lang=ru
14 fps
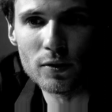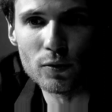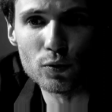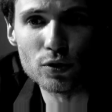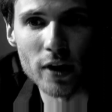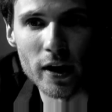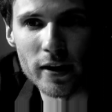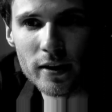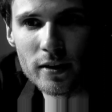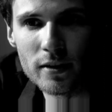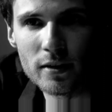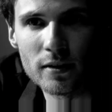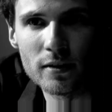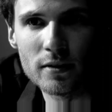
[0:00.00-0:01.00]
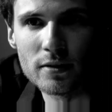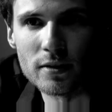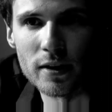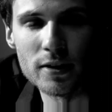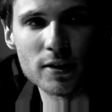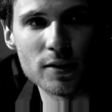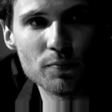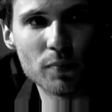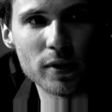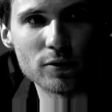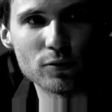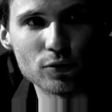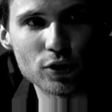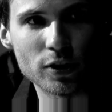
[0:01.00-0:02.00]
ну, скорее, скорее
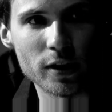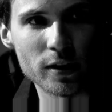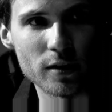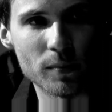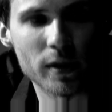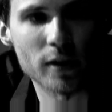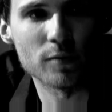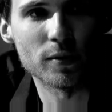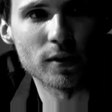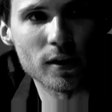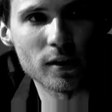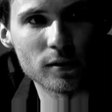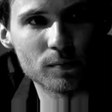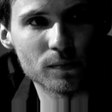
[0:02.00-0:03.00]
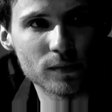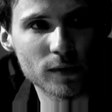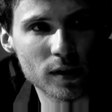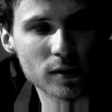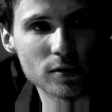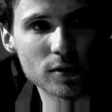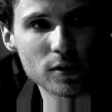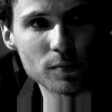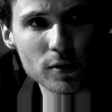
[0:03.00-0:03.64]
симпатию читателя. По крайней мере, так, так этот текст